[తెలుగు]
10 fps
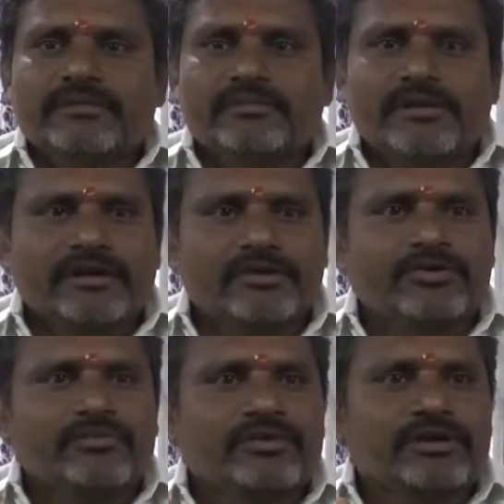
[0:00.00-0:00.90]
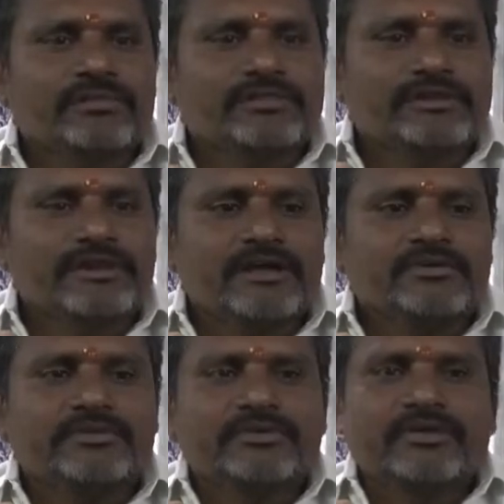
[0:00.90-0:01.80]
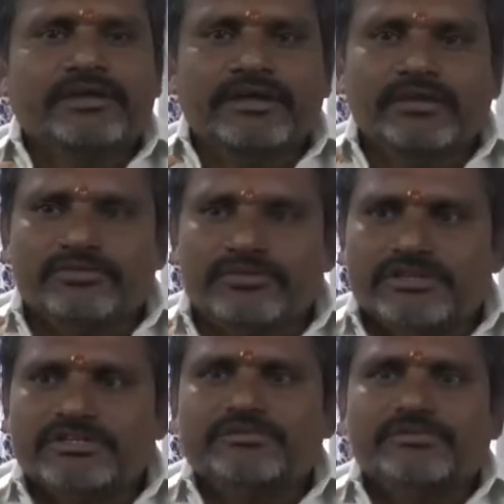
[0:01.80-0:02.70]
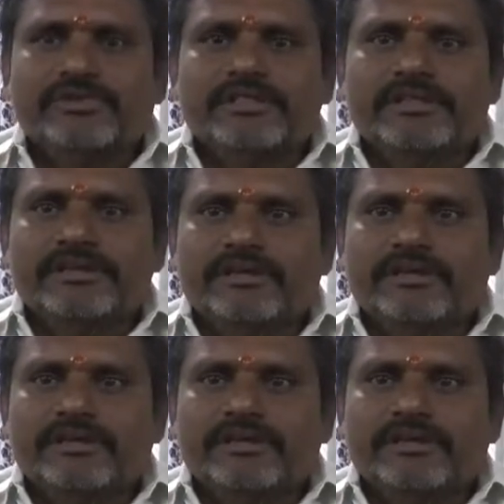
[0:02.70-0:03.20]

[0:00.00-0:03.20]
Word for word: మన గౌరవ ముఖ్యమంత్రి గారు ఏ ఉద్దేశంతోనైతే